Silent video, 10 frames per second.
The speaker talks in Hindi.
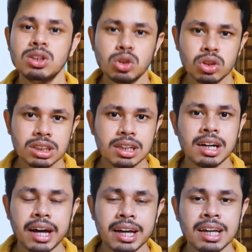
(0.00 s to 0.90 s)
जो
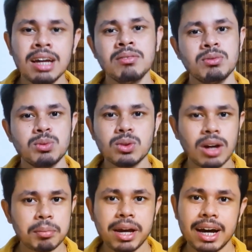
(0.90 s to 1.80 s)
रिजल्ट आएंगे वो तो
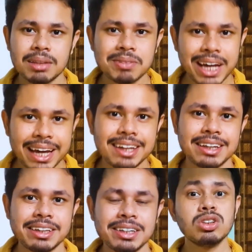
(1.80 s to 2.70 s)
आपके हाथ में है ही
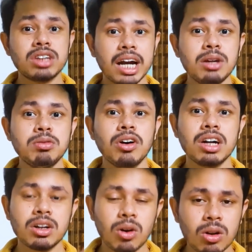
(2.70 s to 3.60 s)
नहीं सो ट्राई टू
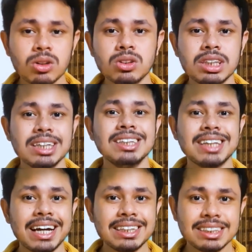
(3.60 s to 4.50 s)
फॉरगेट ऑल दोज थिंग्स
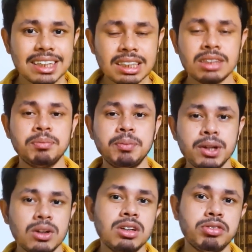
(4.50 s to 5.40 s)
एंड जस्ट
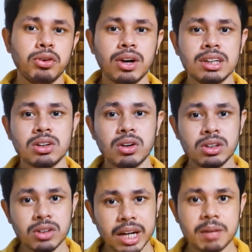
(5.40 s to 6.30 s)
प्योरली फोकस ऑन
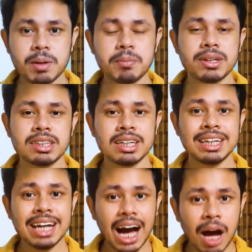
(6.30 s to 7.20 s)
योर गेट प्रिपरेशन
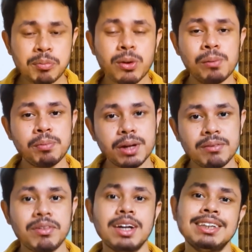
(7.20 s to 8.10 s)
कि आपको
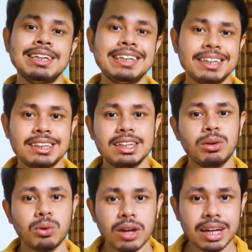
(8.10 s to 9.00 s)
प्रिपरेशन ठीक से
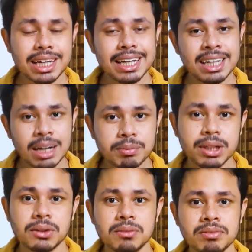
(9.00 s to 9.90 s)
हो रहा है कि नहीं आप
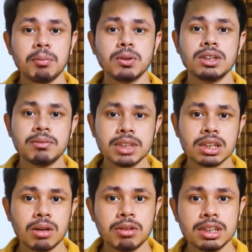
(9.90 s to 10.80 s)
देखो आपको
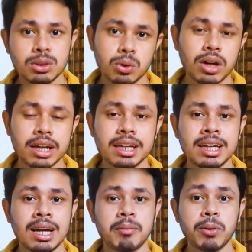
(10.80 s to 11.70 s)
सब्जेक्ट कवरेज हो रहा है कि
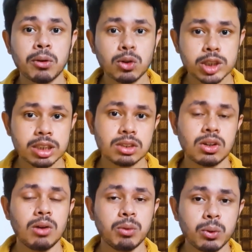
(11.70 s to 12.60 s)
नहीं आपको क्वेश्चन
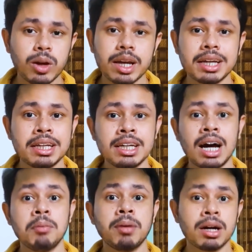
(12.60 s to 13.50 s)
सॉल्व हो रहा है कि नहीं
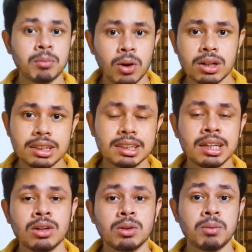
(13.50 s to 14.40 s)
आप अगर मॉक टेस्ट दे
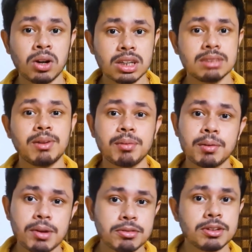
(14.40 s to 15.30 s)
रहे हो तो मॉक टेस्ट में आपकी
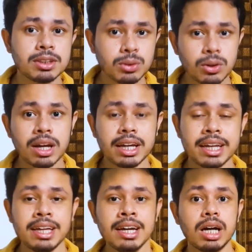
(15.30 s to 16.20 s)
परफॉर्मेंस हो रहा है कि
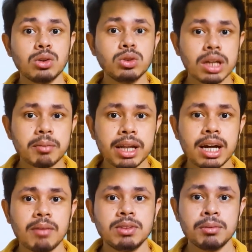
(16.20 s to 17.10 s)
नहीं एंड उसके बाद
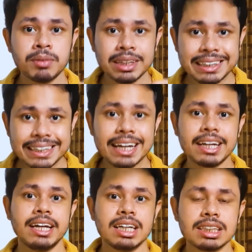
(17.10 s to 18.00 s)
आप जब रियल
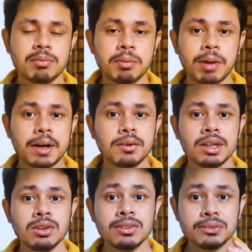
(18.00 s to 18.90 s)
गेट एग्जाम में
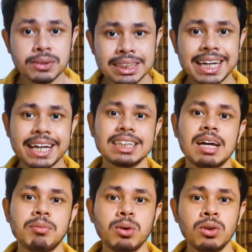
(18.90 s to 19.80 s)
बैठोगे तो उसी
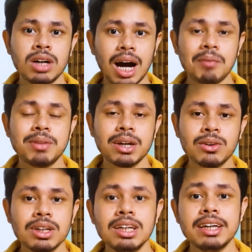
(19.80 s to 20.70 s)
एग्जाम को आप
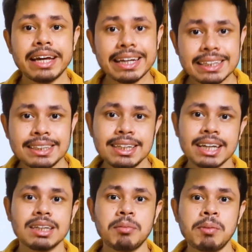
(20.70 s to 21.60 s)
देखो कि इसी
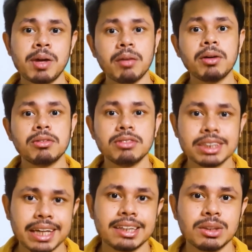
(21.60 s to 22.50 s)
एग्जाम में मेरा
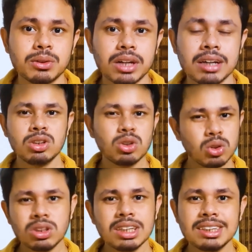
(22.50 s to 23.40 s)
परफॉर्मेंस कैसे हो रहा है सो
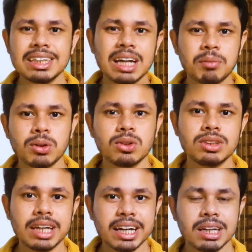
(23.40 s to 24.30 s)
डोंट जस्ट थिंक अबाउट
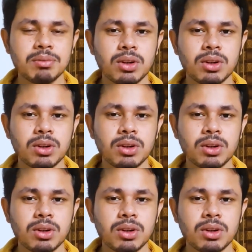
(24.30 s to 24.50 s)
दोज नेगेटिव